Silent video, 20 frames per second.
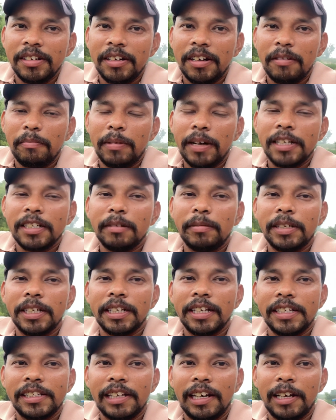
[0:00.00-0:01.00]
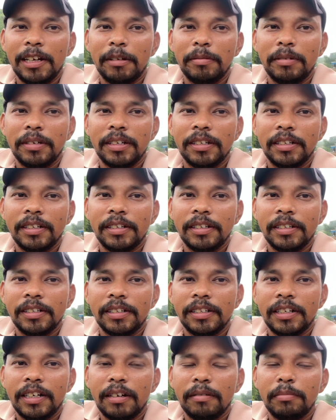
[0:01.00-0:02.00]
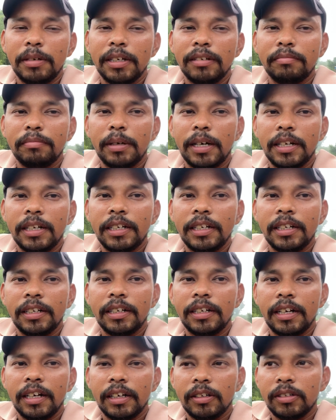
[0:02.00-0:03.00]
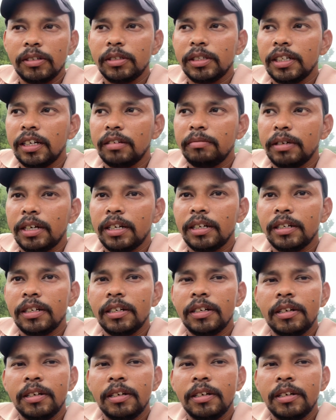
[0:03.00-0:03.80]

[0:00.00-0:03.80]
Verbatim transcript: अब बारिश का मज़ा कैसे ले अभी ना भींग पा रहे ना कुछ कर पा रहे